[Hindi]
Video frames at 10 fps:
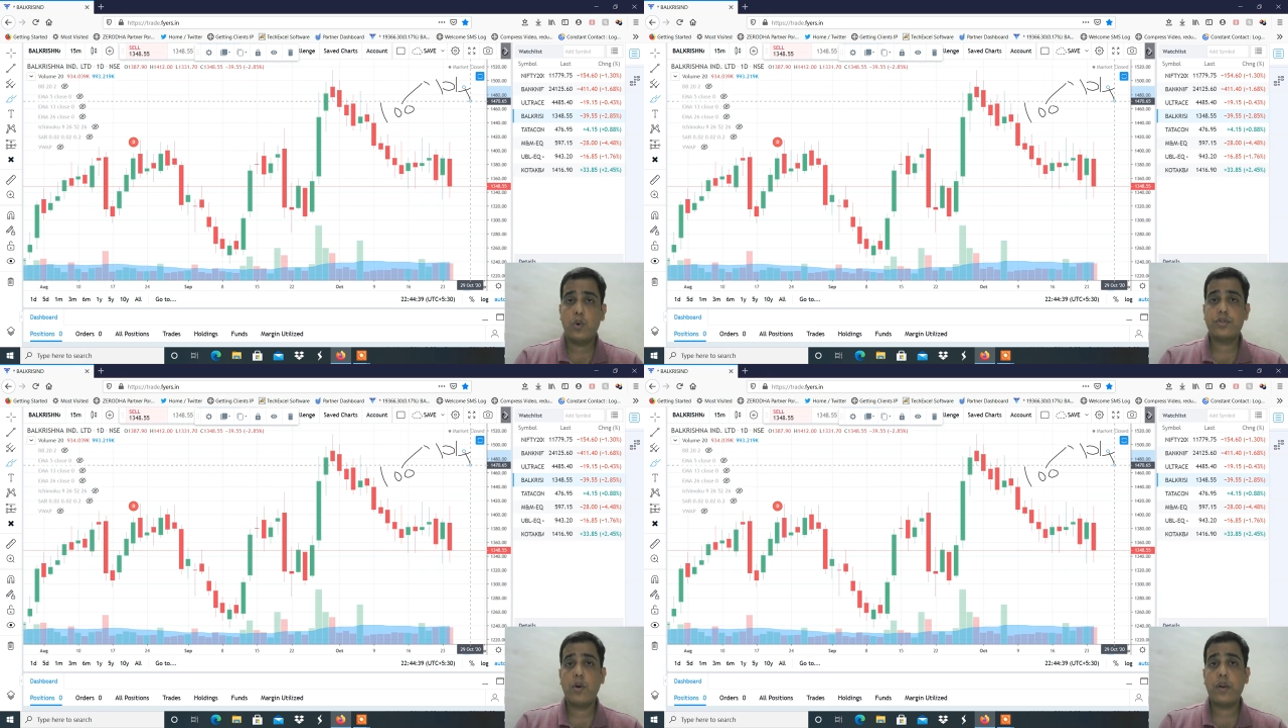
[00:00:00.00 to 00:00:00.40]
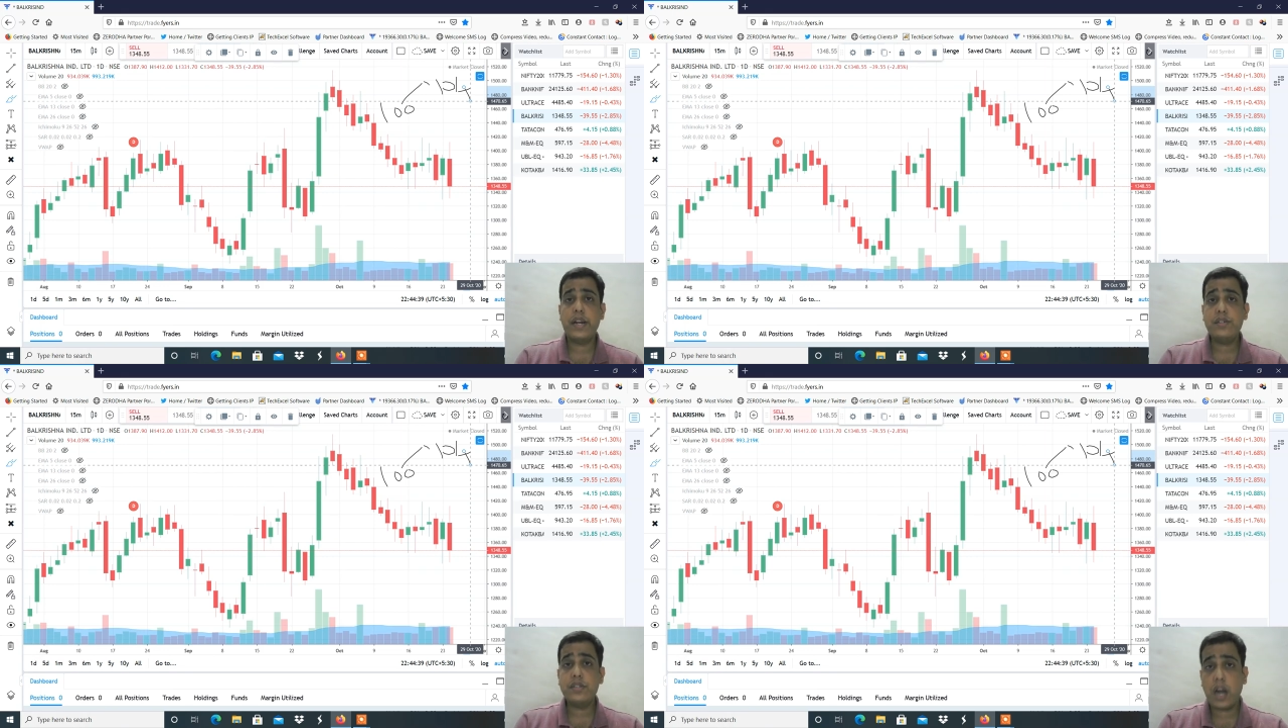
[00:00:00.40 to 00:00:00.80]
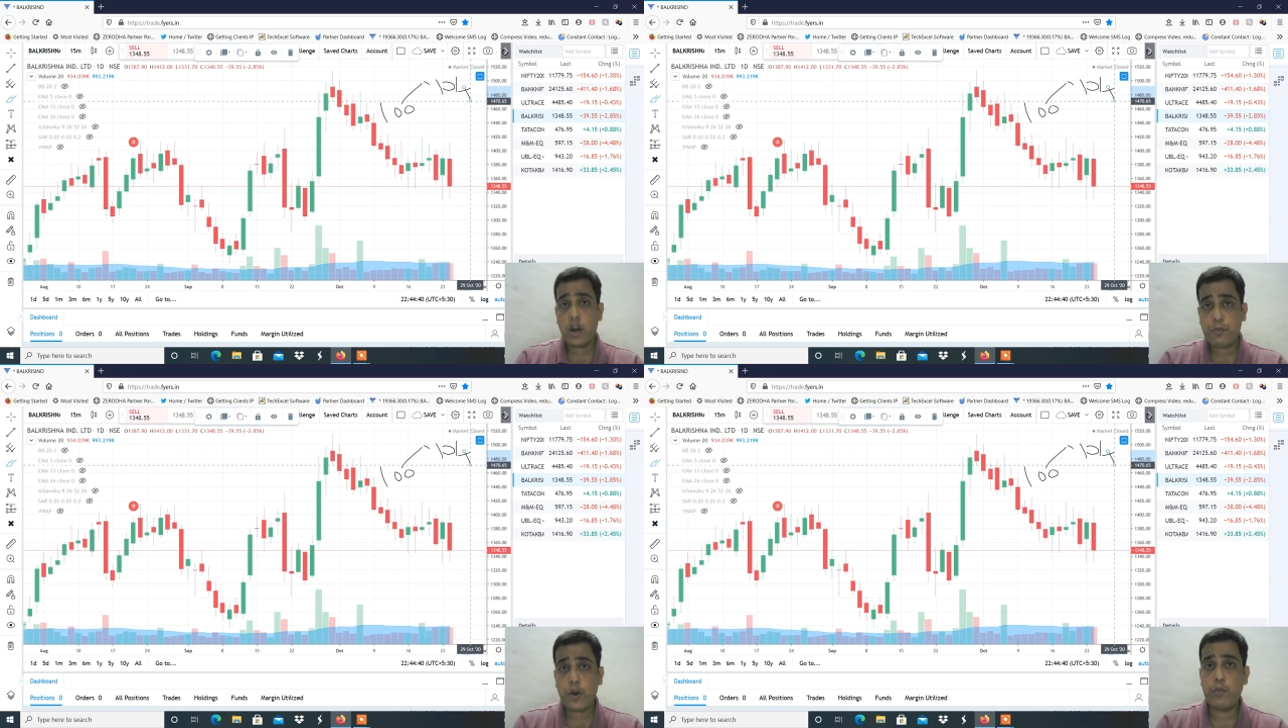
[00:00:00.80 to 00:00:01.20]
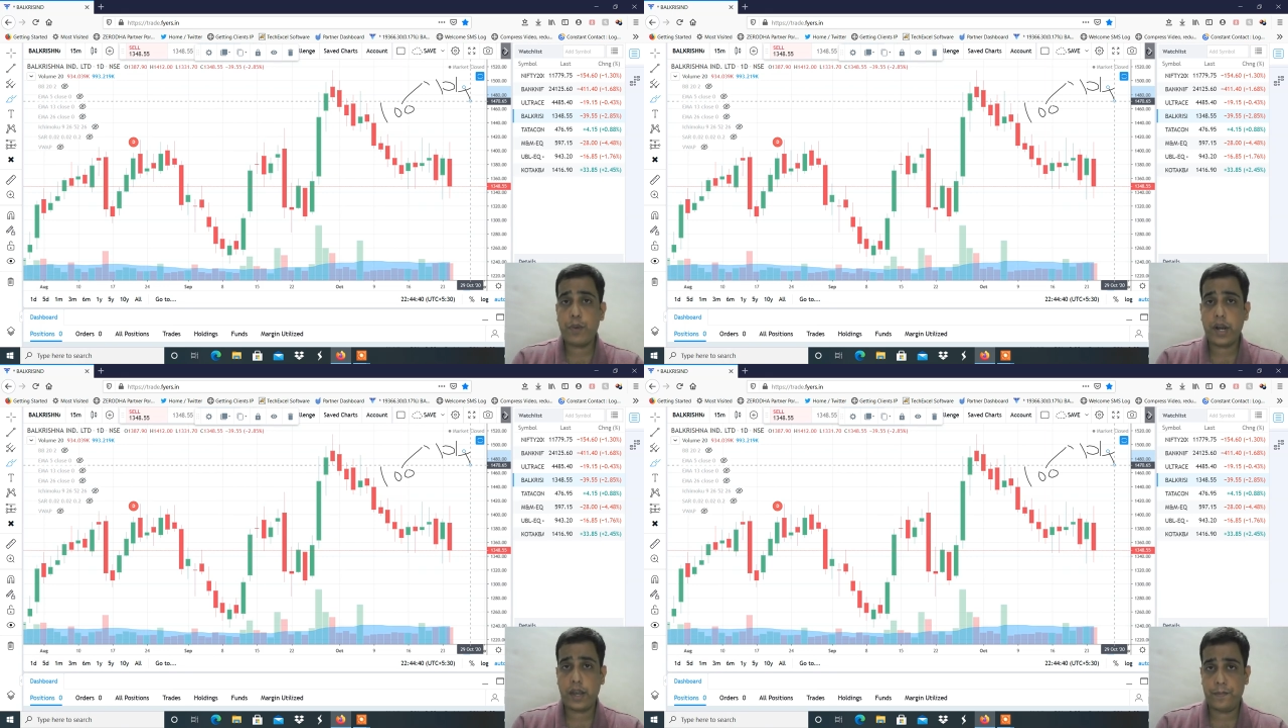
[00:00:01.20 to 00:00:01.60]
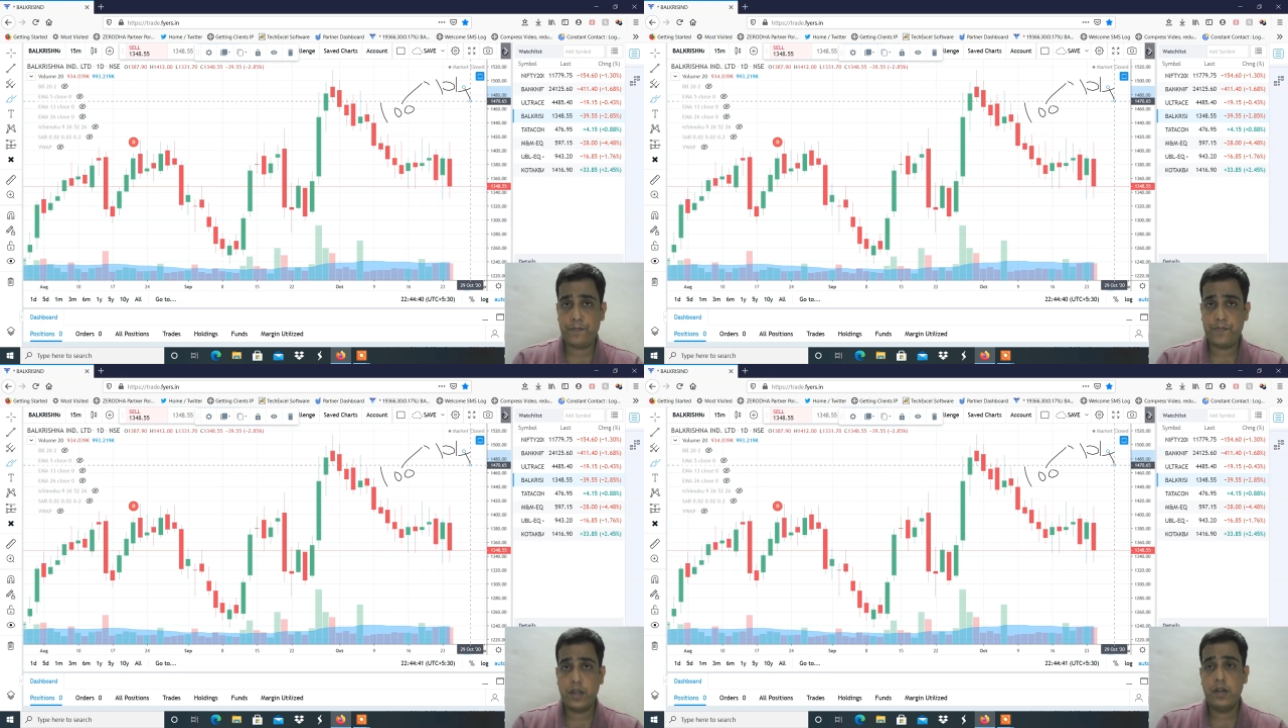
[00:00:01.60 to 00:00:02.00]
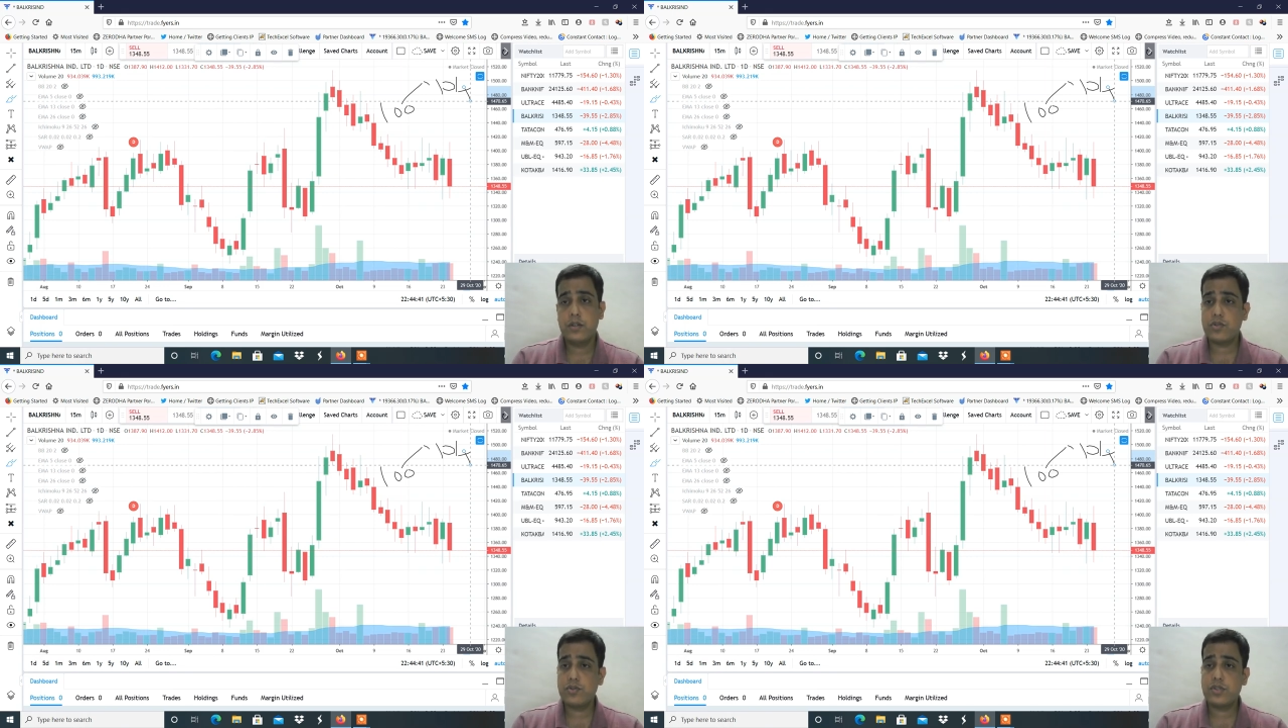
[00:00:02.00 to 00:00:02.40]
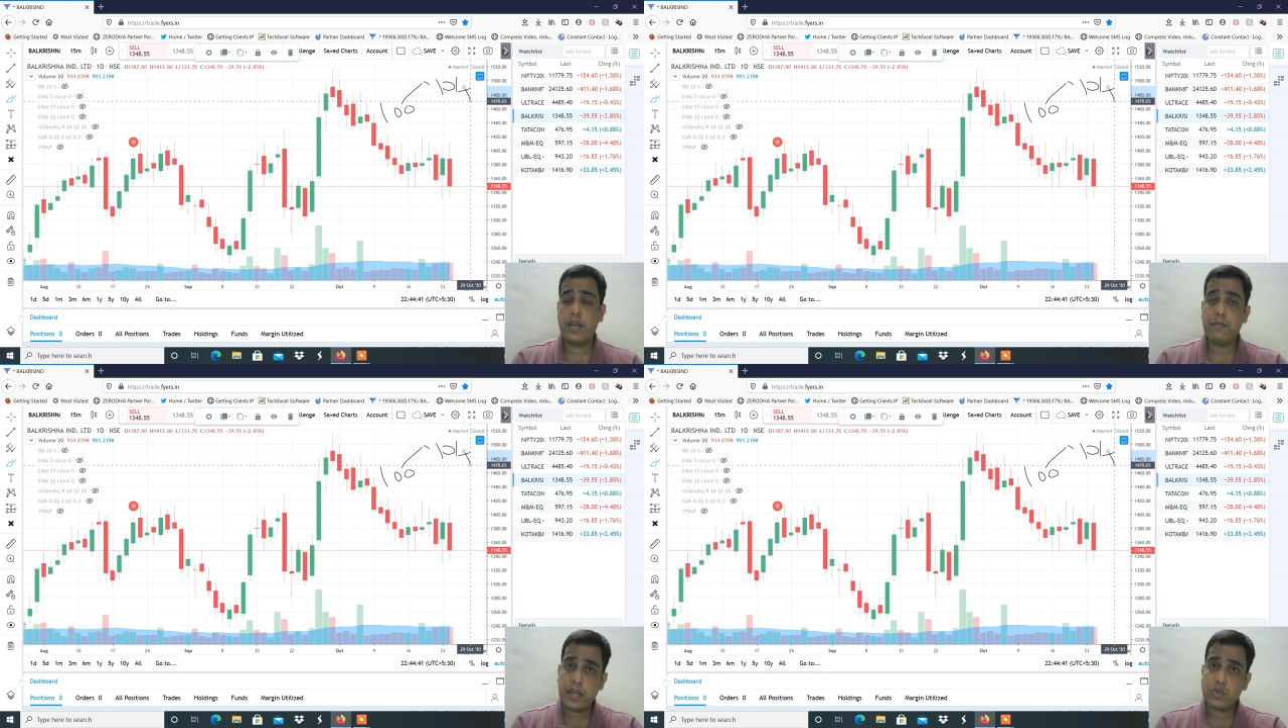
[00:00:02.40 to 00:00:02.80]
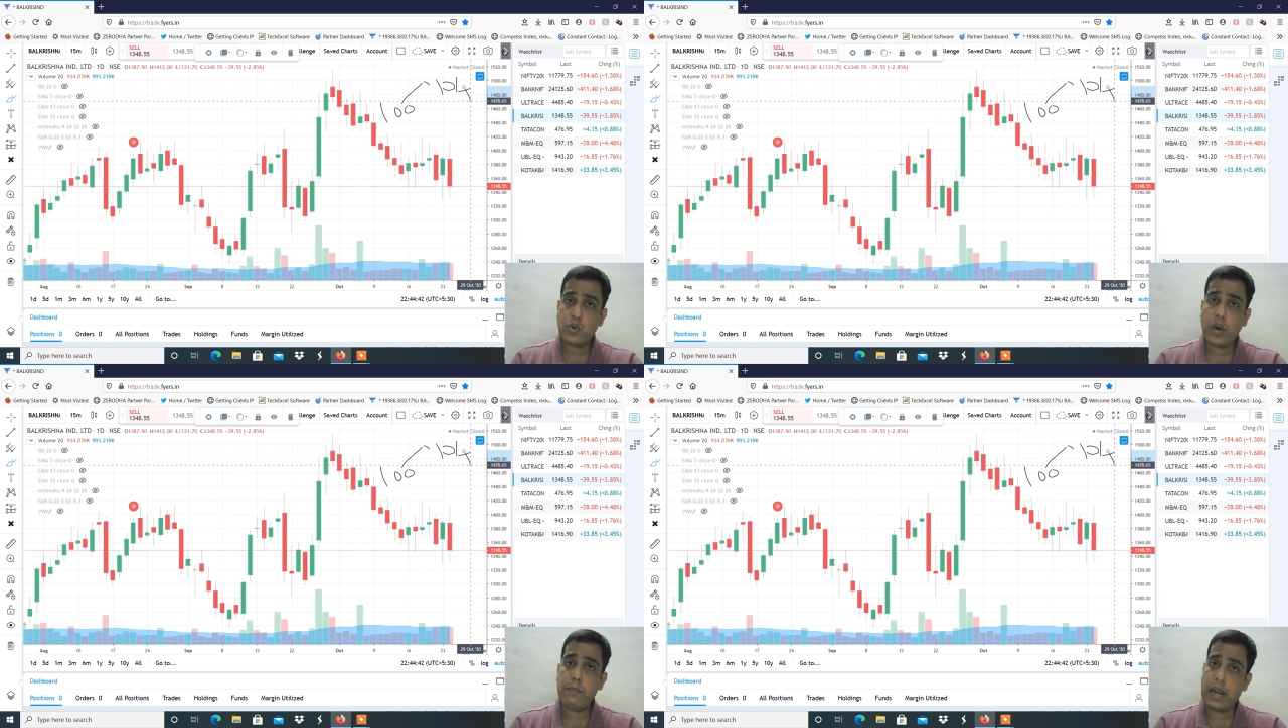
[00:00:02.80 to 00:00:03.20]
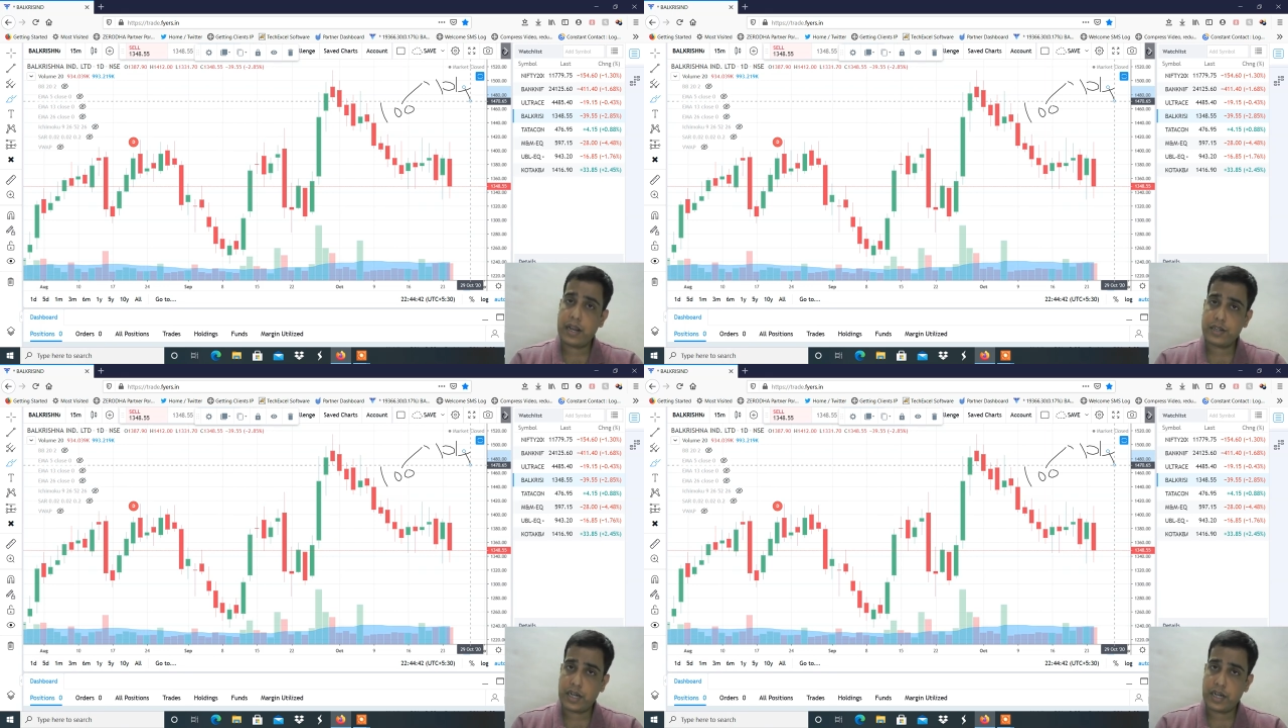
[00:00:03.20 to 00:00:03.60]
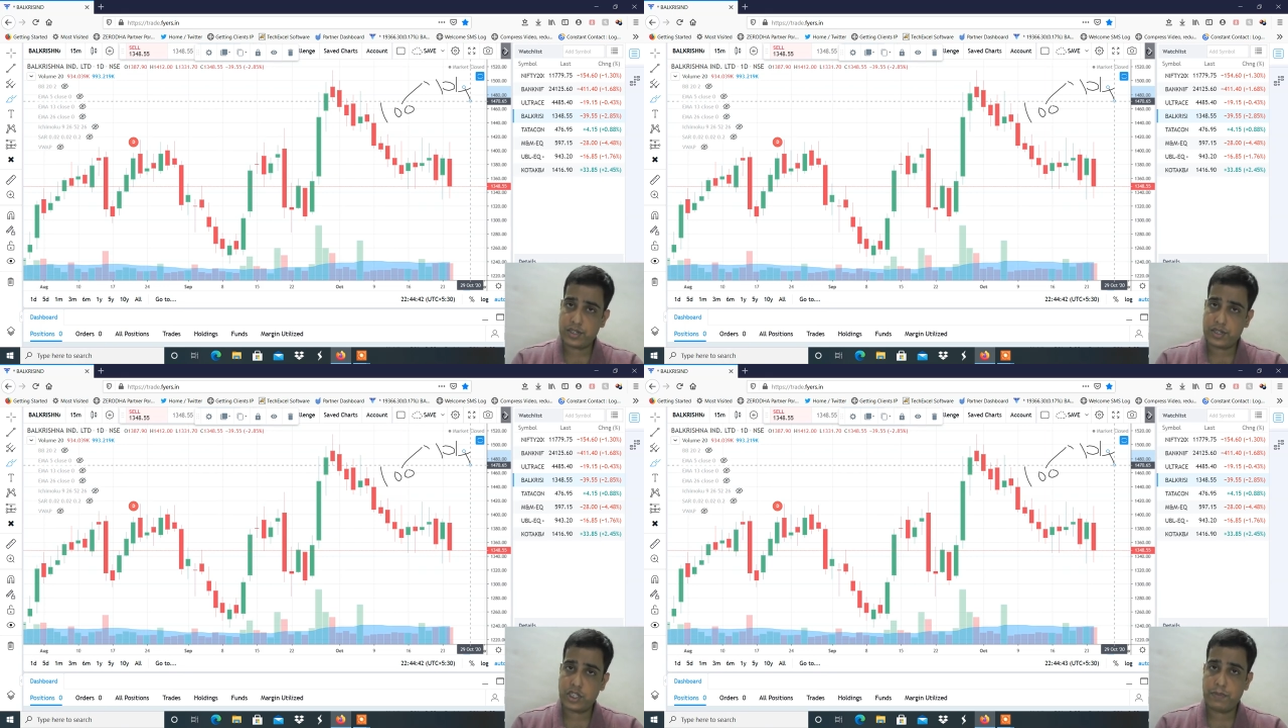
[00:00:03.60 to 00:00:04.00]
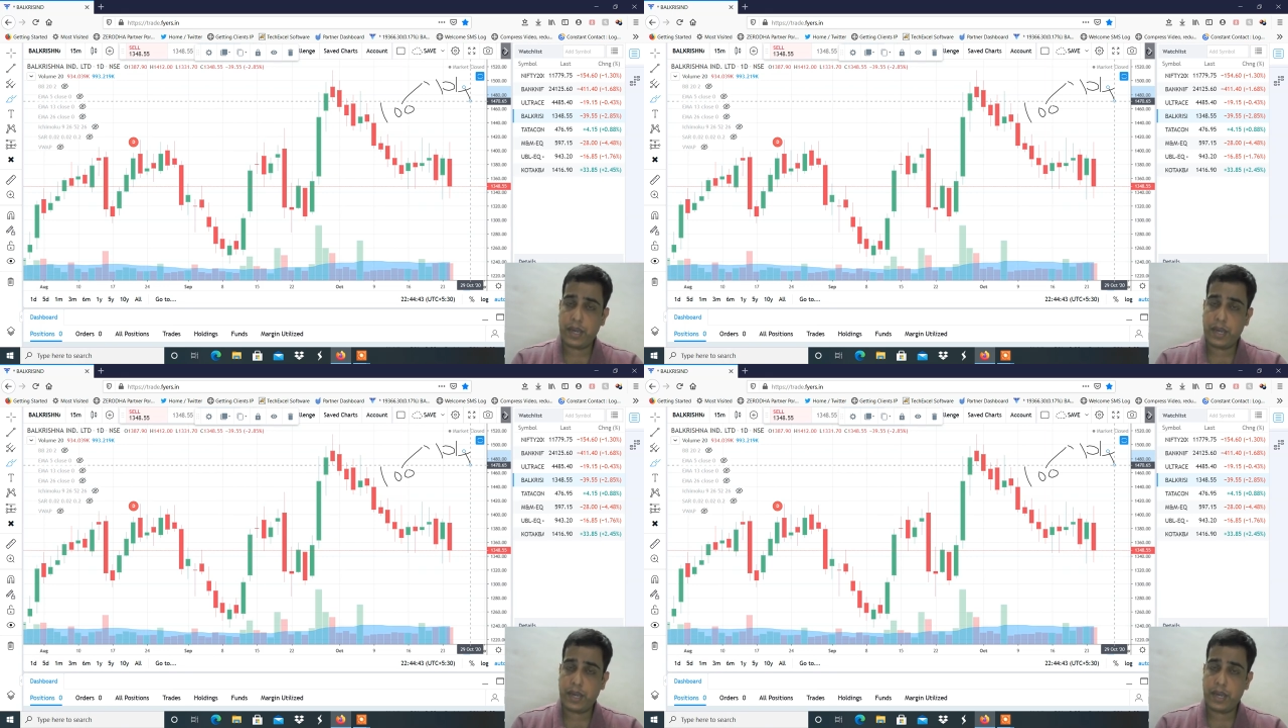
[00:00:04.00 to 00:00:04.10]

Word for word: उससे ऑलरेडी चार रुपया ऊपर है सो सेम केस हुआ है बालाकृष्ण इंडस्ट्रीज